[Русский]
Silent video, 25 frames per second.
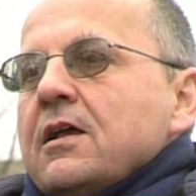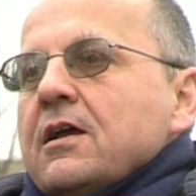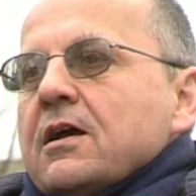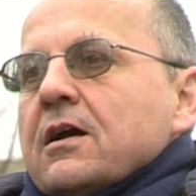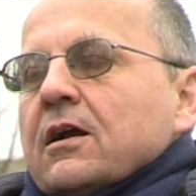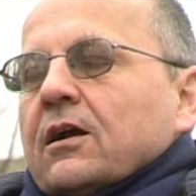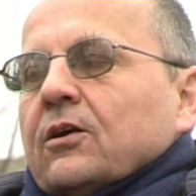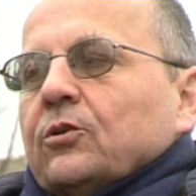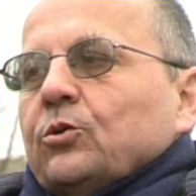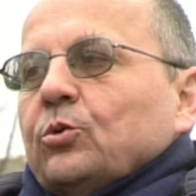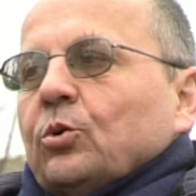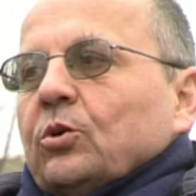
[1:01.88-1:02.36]

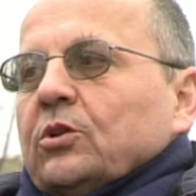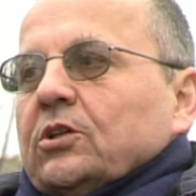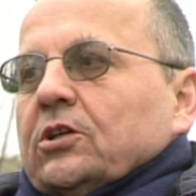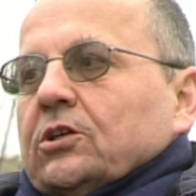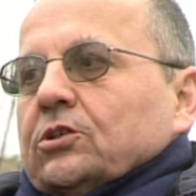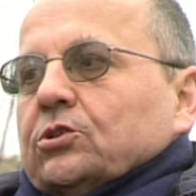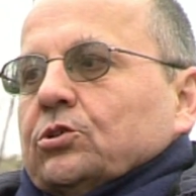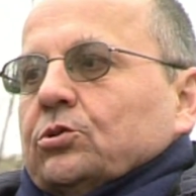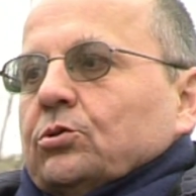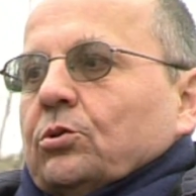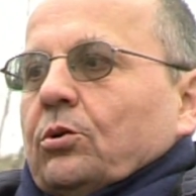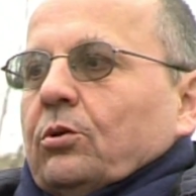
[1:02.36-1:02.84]

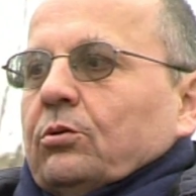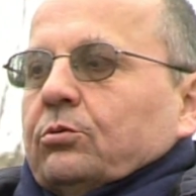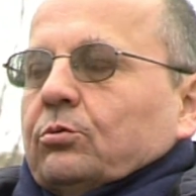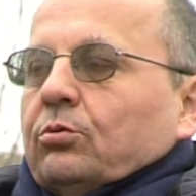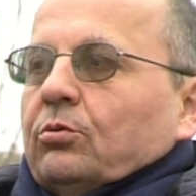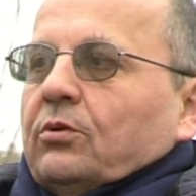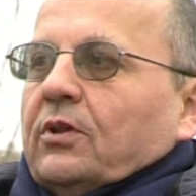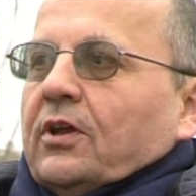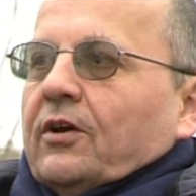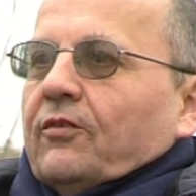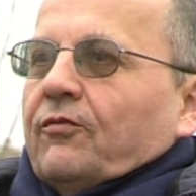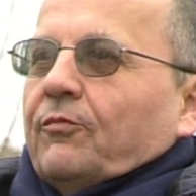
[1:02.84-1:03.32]
Кто-то шел
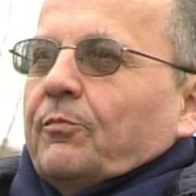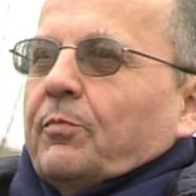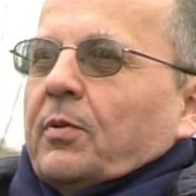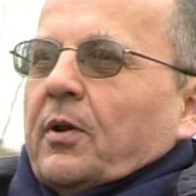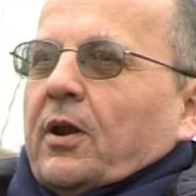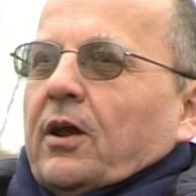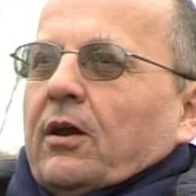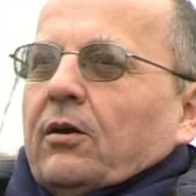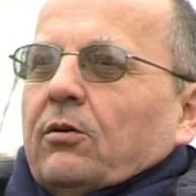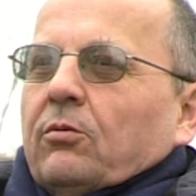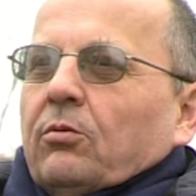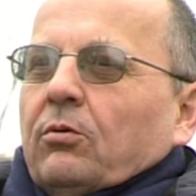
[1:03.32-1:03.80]
туда в
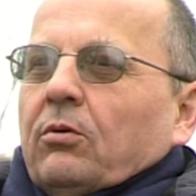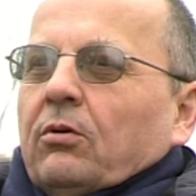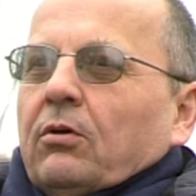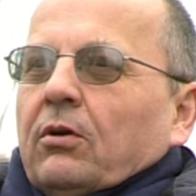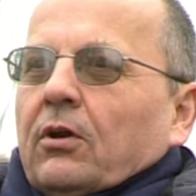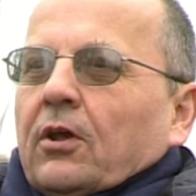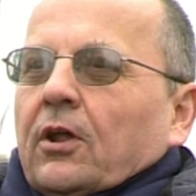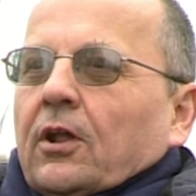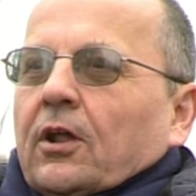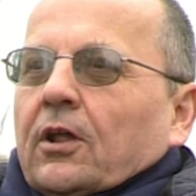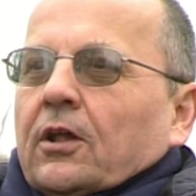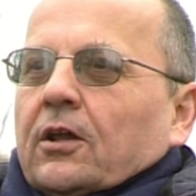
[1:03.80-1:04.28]
Прагу
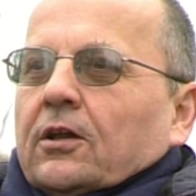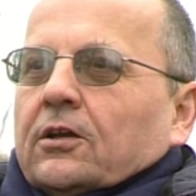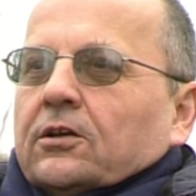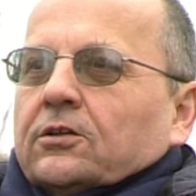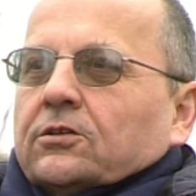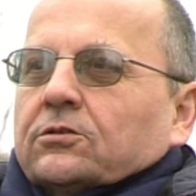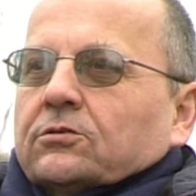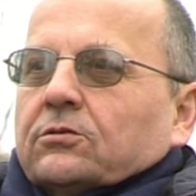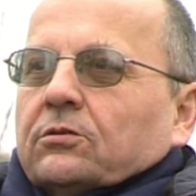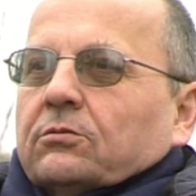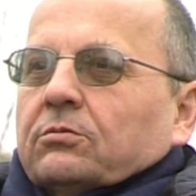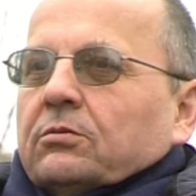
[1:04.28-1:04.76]

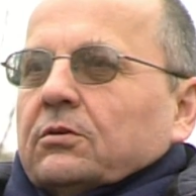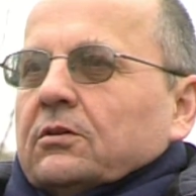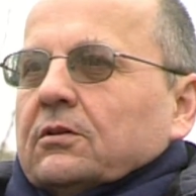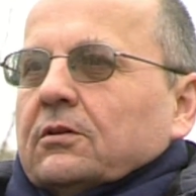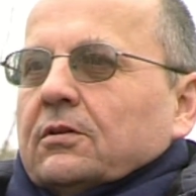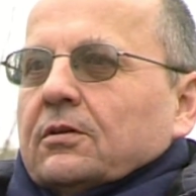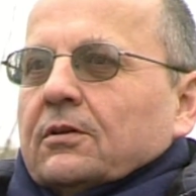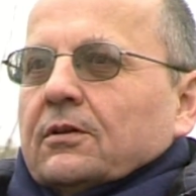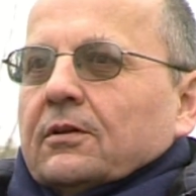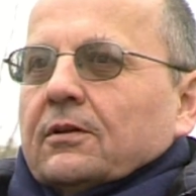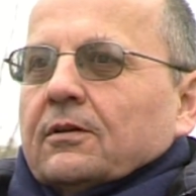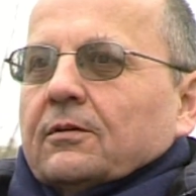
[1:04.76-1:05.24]
что вот
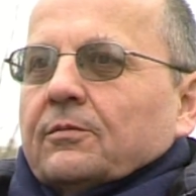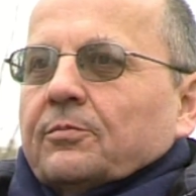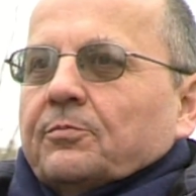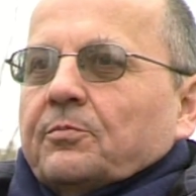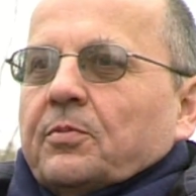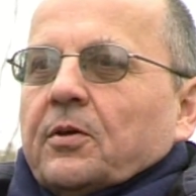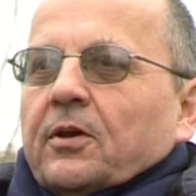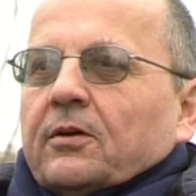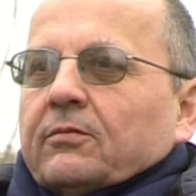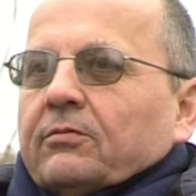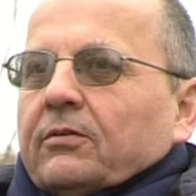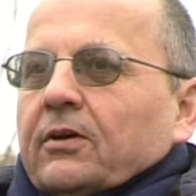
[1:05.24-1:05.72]
э,
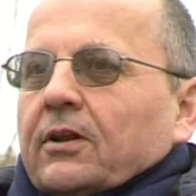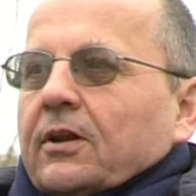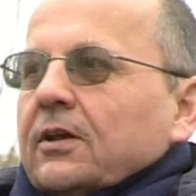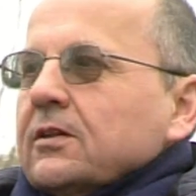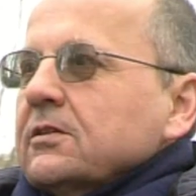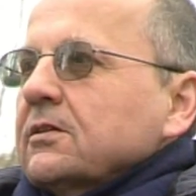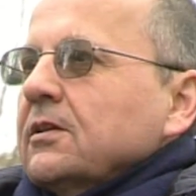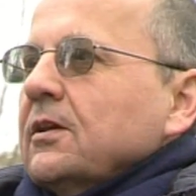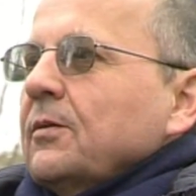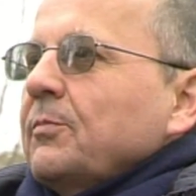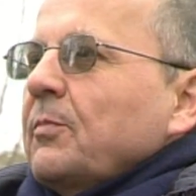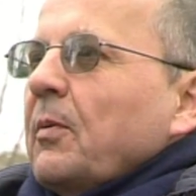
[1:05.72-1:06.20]
первый
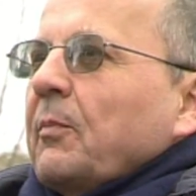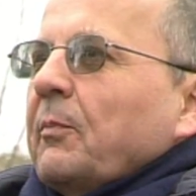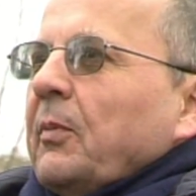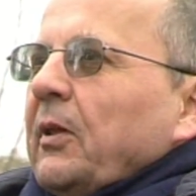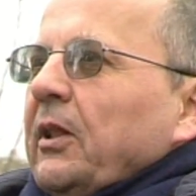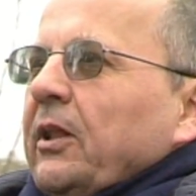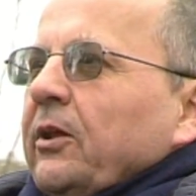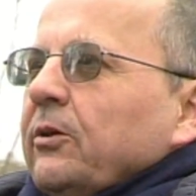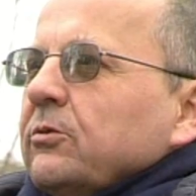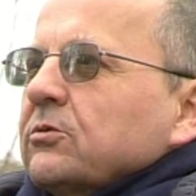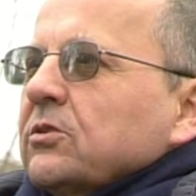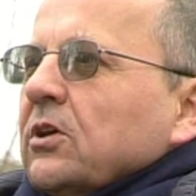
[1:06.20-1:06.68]
раз я
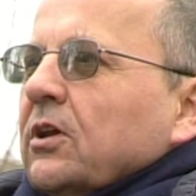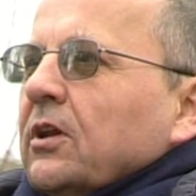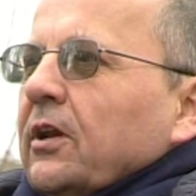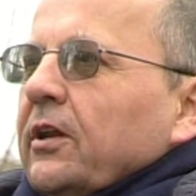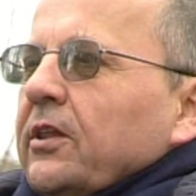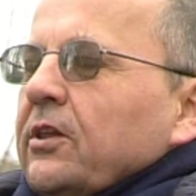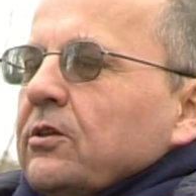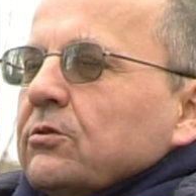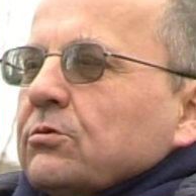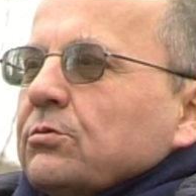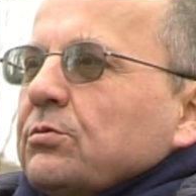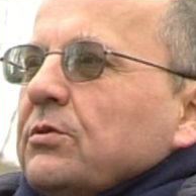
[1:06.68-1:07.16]
попадаю за
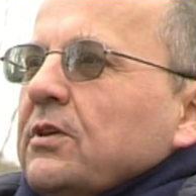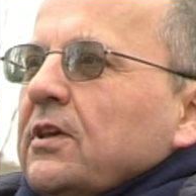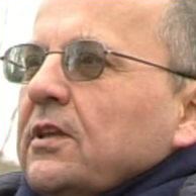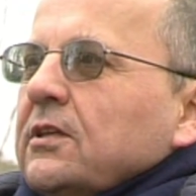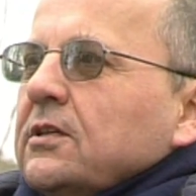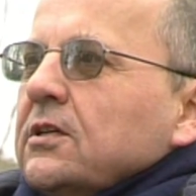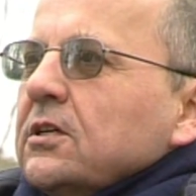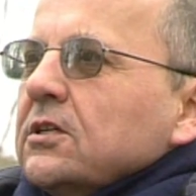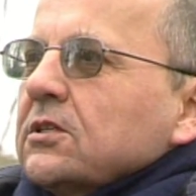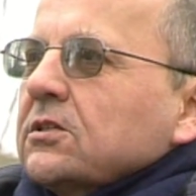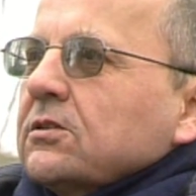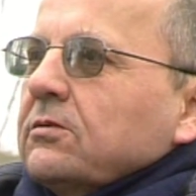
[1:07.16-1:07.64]
границу.
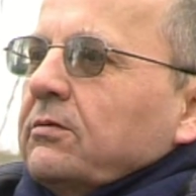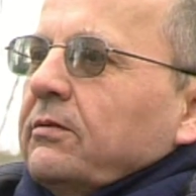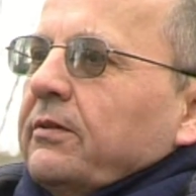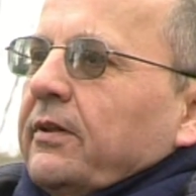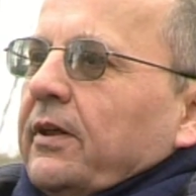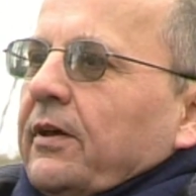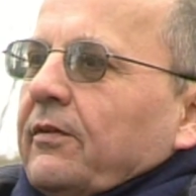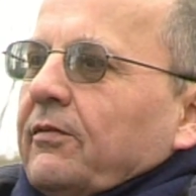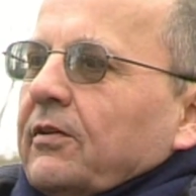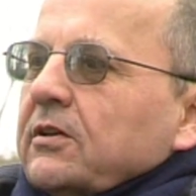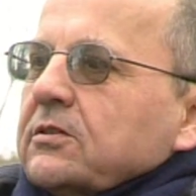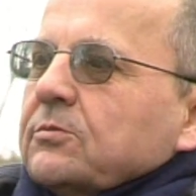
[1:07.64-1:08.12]

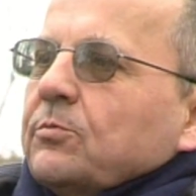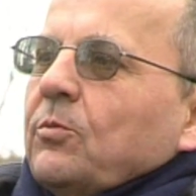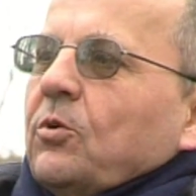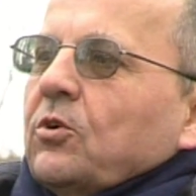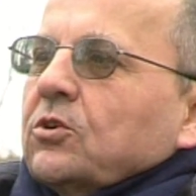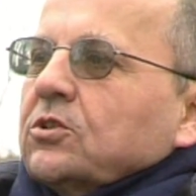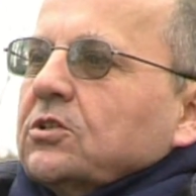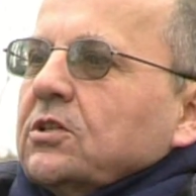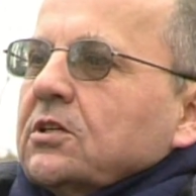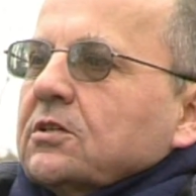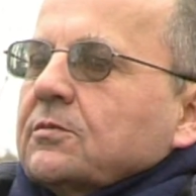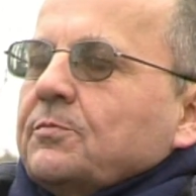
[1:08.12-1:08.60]
Единственная
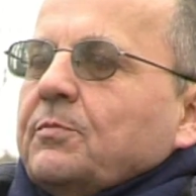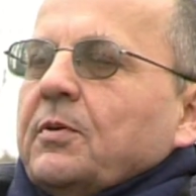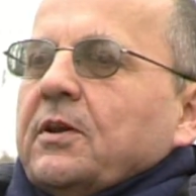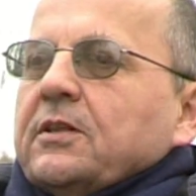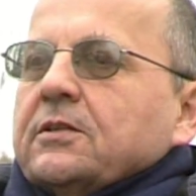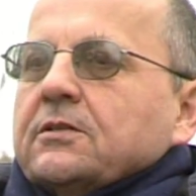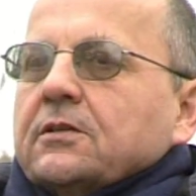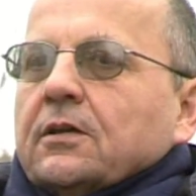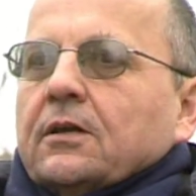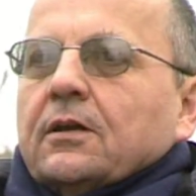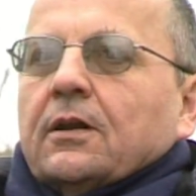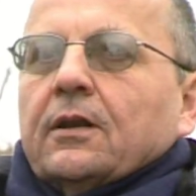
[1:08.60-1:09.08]
возможность
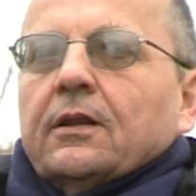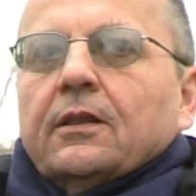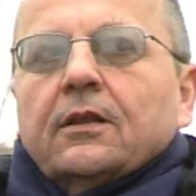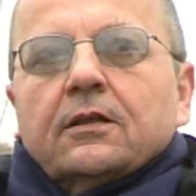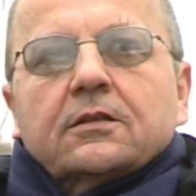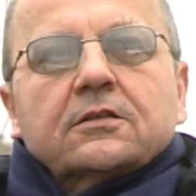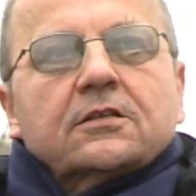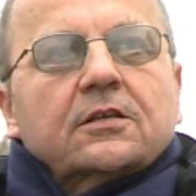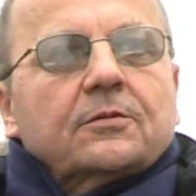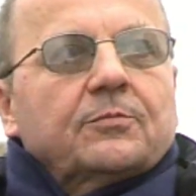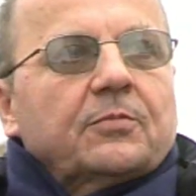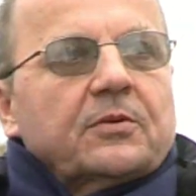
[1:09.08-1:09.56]
быть за
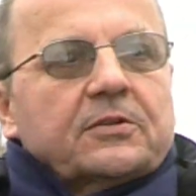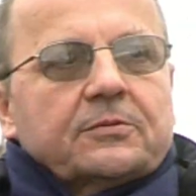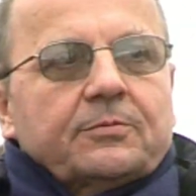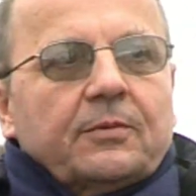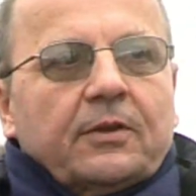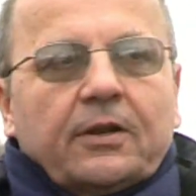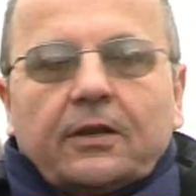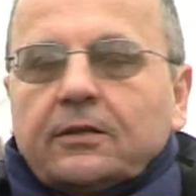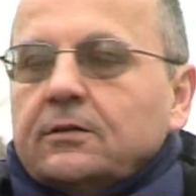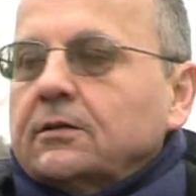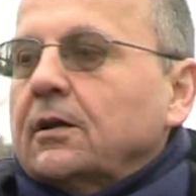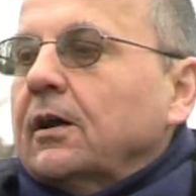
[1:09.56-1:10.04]
границей и
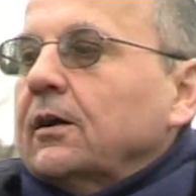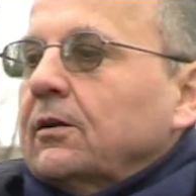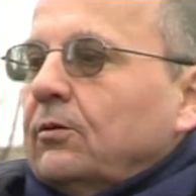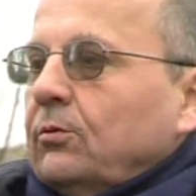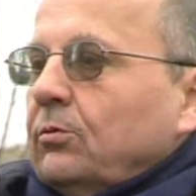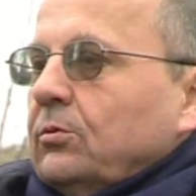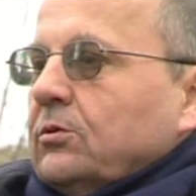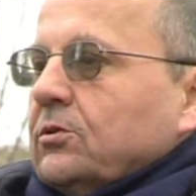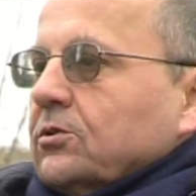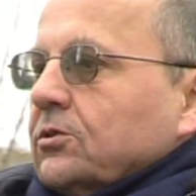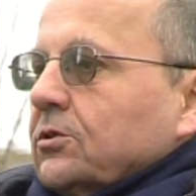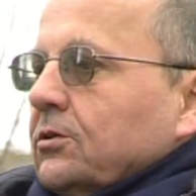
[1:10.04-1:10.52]
посмотреть, как
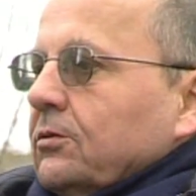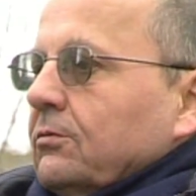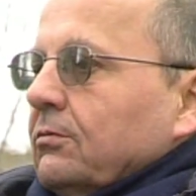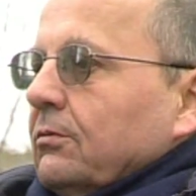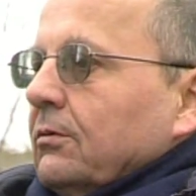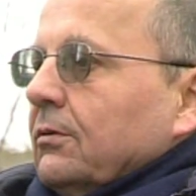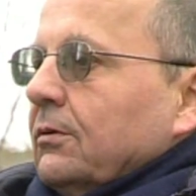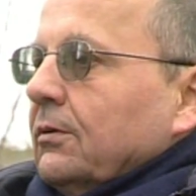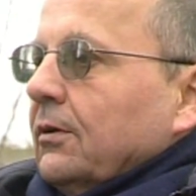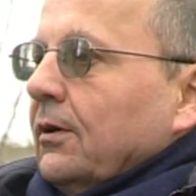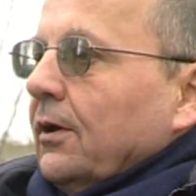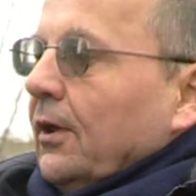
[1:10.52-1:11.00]
люди
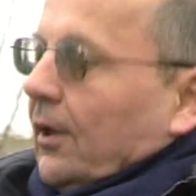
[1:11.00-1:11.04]
живут.